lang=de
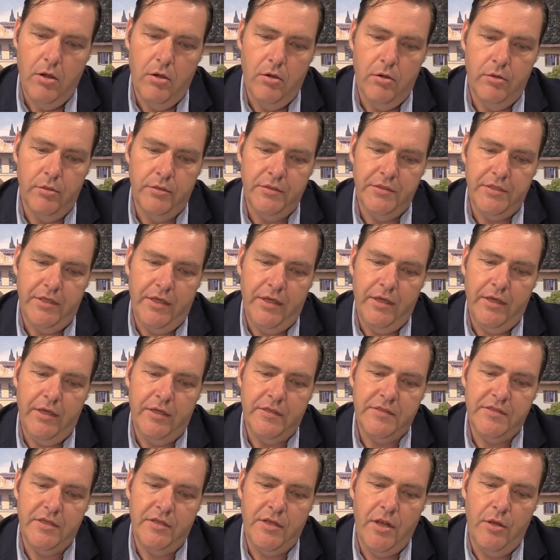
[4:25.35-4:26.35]
und er
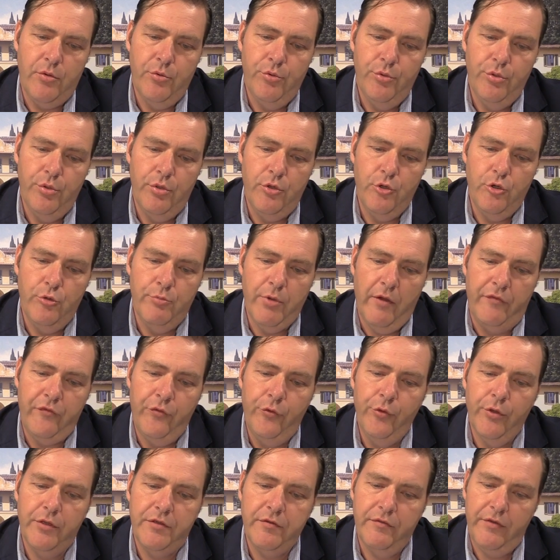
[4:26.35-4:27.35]
seiner Lügen
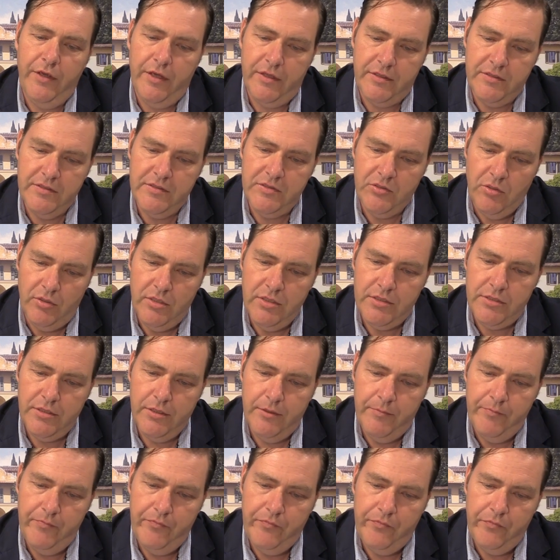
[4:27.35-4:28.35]
überführt werden
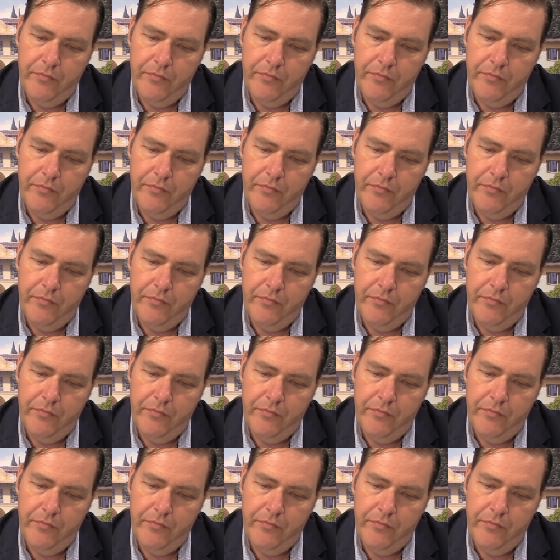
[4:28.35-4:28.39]
sollte,